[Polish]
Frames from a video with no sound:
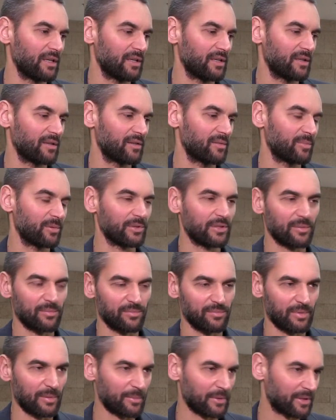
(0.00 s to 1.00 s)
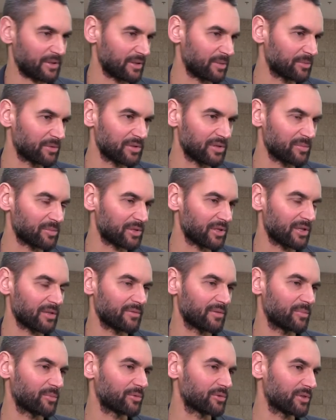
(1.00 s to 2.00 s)
E, potem mam jakiś tam tydzień
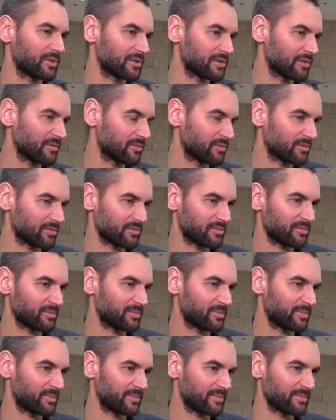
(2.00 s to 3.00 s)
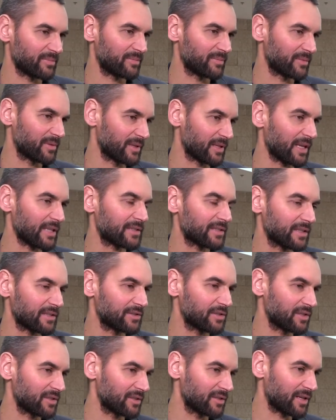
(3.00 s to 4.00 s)
przerwy, później znowu raz na,
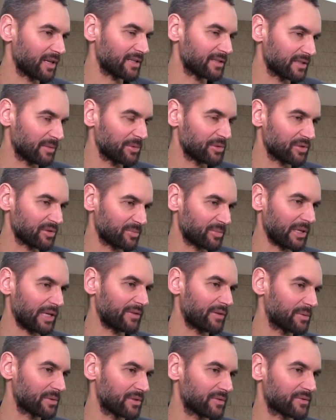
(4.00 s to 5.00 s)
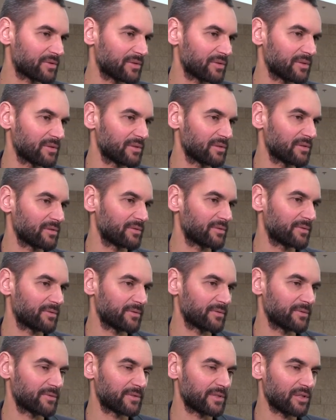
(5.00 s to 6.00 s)
dzień, raz na miesiąc pojawiam się w,
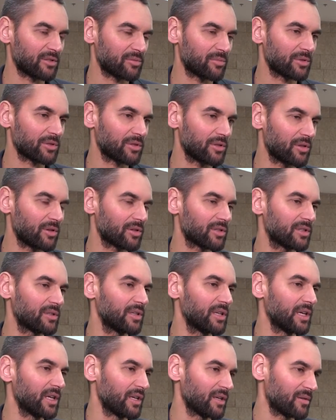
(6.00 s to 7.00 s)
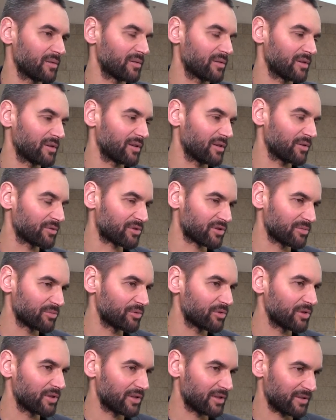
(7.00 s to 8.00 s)
w Centrum Onkologii,
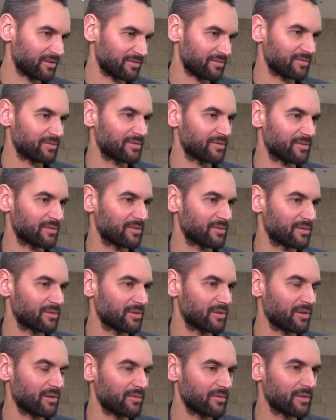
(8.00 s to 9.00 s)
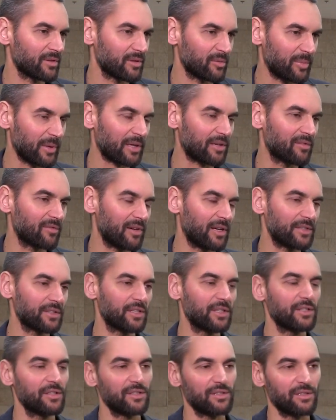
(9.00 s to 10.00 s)
otrzymuję nowe opakowanie